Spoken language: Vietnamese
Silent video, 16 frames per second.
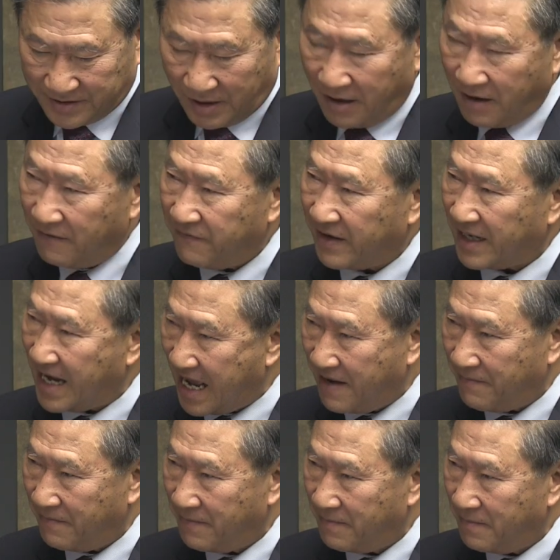cho Việt
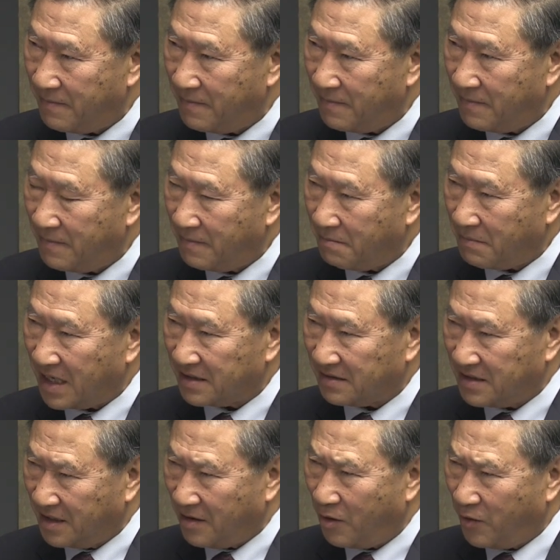Nam mà
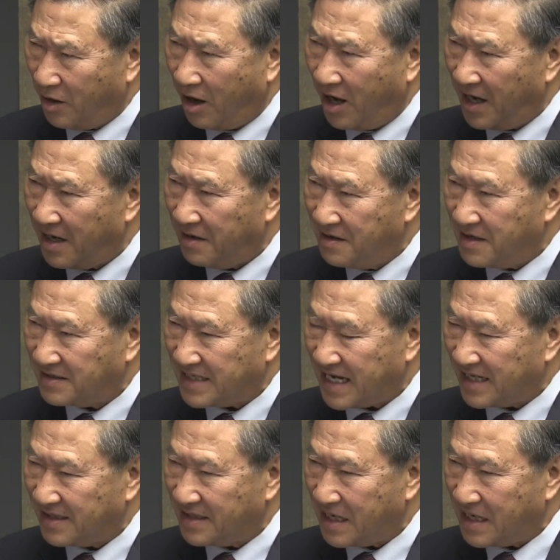từ hồi đó lại đưa ra